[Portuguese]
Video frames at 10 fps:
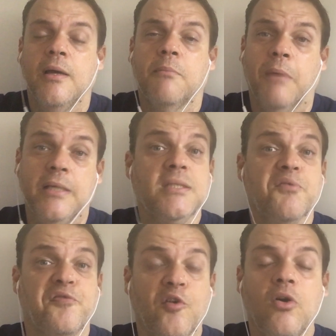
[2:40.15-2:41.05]
Mas se
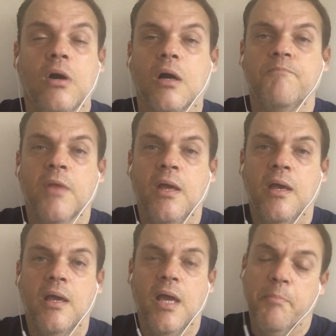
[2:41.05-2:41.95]
for,
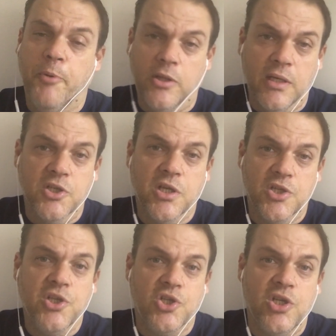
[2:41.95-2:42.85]
é importante que a
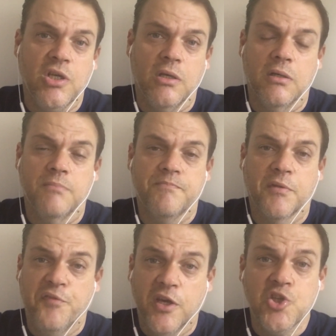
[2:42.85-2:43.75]
gente
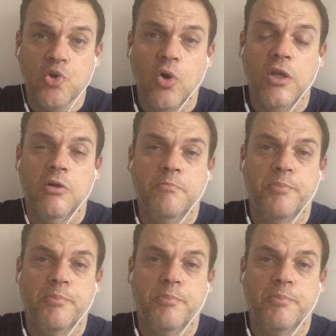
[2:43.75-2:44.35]
fique de olho,